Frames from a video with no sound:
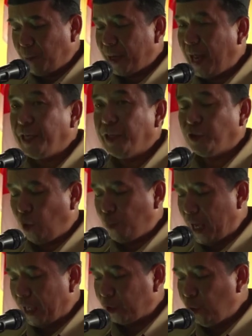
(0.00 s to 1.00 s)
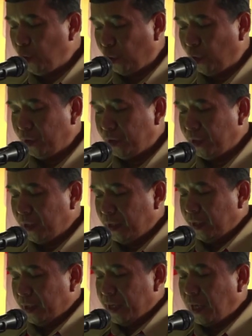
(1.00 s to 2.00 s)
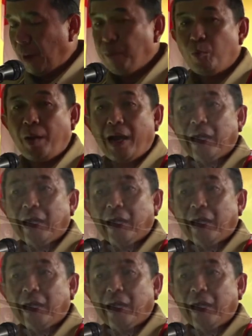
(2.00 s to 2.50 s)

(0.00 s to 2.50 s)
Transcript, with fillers: meraih tobiat luhur yang merupakan